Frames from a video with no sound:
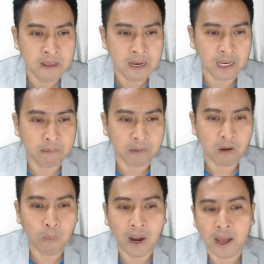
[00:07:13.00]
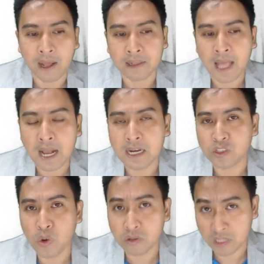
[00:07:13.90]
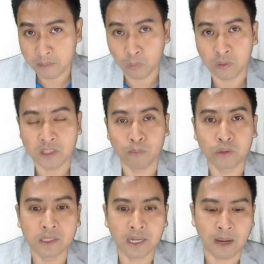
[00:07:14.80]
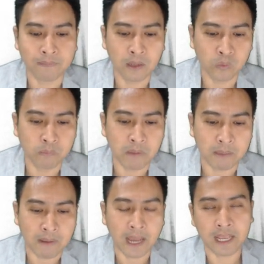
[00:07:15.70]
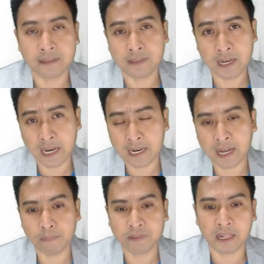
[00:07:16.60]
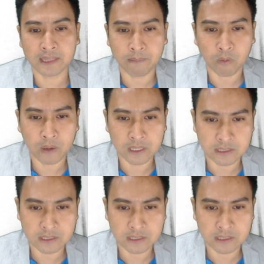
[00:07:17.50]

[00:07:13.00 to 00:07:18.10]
นั่นหมายความว่าถ้าเกิดช่วง 4 โมงถึง 4 โมงครึ่งนะครับนักทุนเปิดมาเห็นเซ็ตเด็ดนะครับเทรดต่ำกว่า